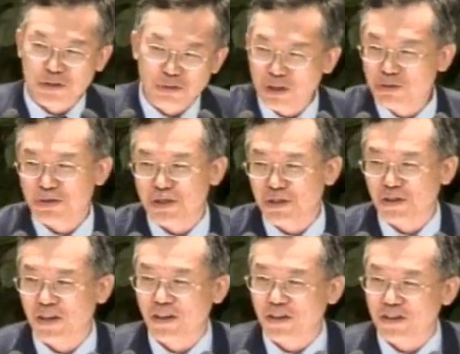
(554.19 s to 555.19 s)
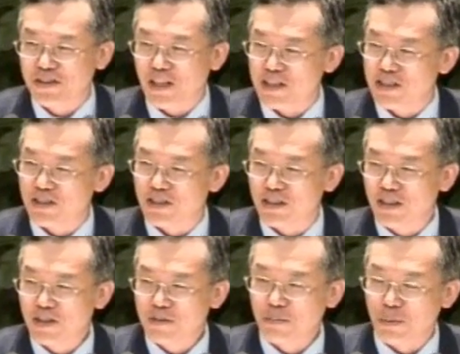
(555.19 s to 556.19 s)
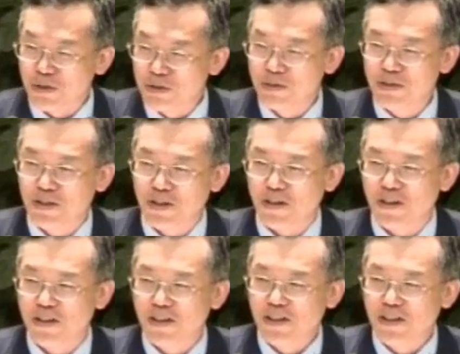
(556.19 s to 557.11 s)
기회 주신 거예요, 사실은. 보시면요.